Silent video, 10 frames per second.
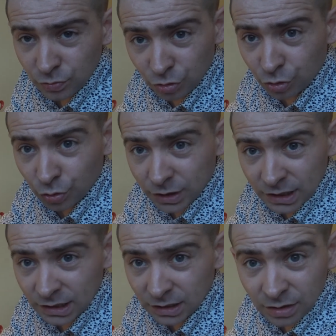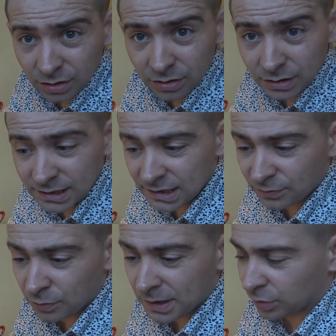stocker euh, les
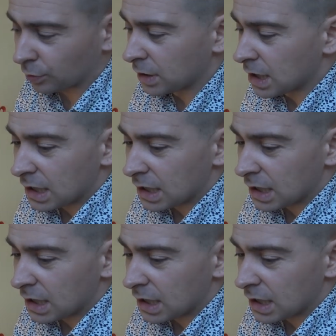informations.